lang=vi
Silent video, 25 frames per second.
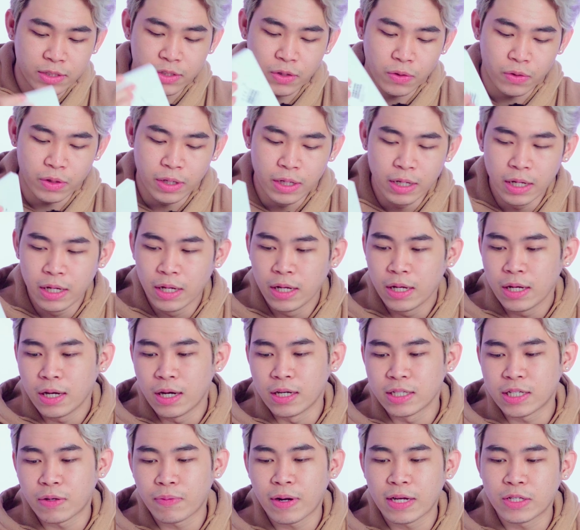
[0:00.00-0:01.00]
Rồi,
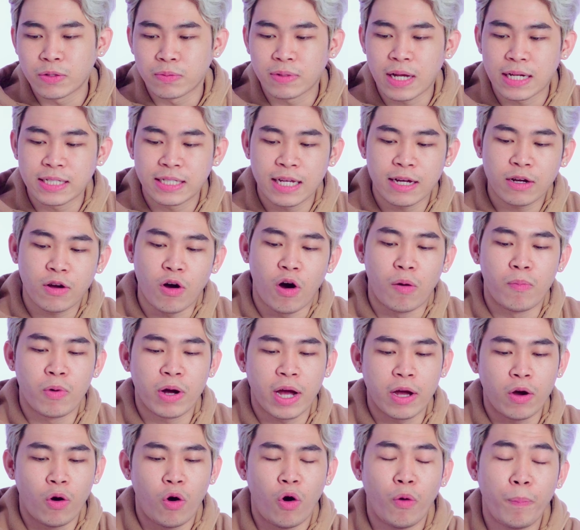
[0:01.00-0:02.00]
ở trong này chúng ta sẽ có một
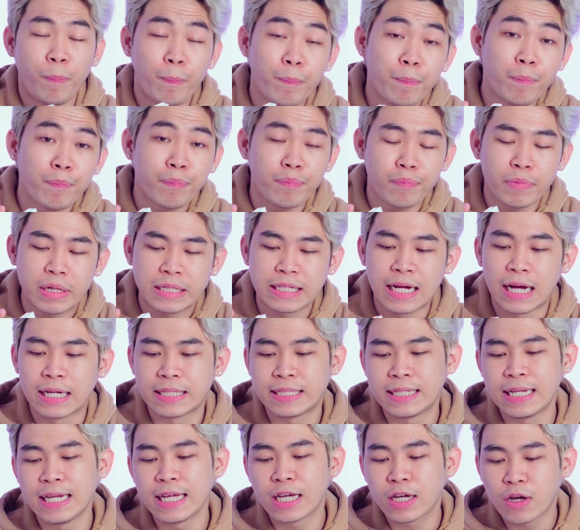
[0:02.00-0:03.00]
cái ốp
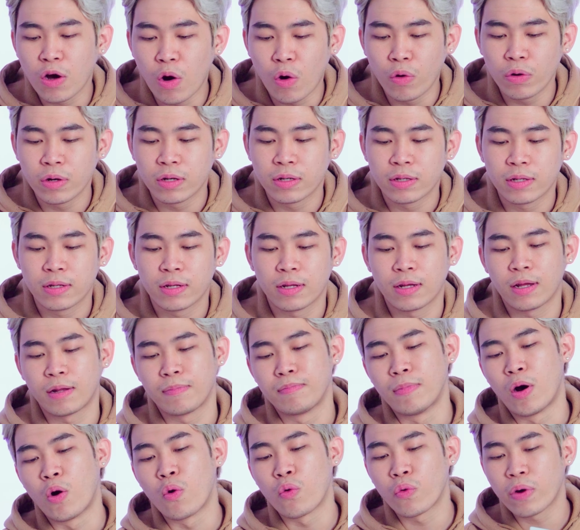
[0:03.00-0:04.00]
silicon
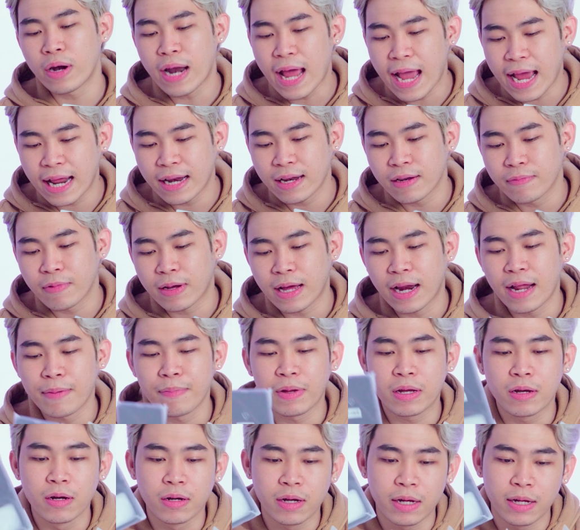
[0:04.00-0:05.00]
màu đen. Một cái này
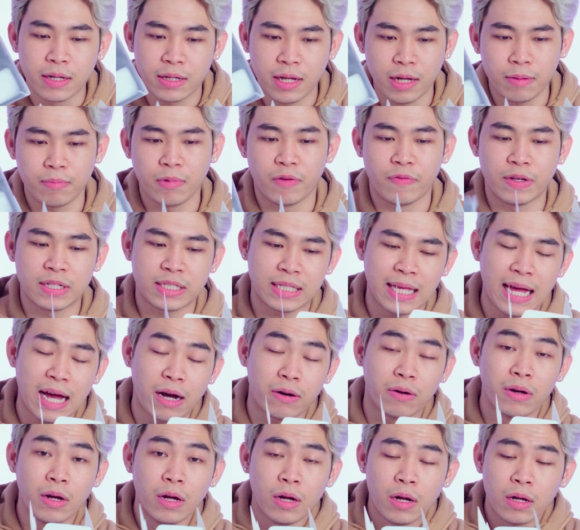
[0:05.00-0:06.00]
mình cực kỳ thích, bởi vì
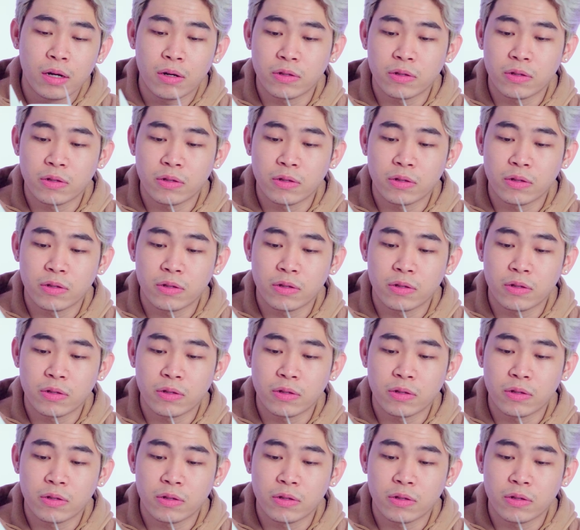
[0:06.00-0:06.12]
sao?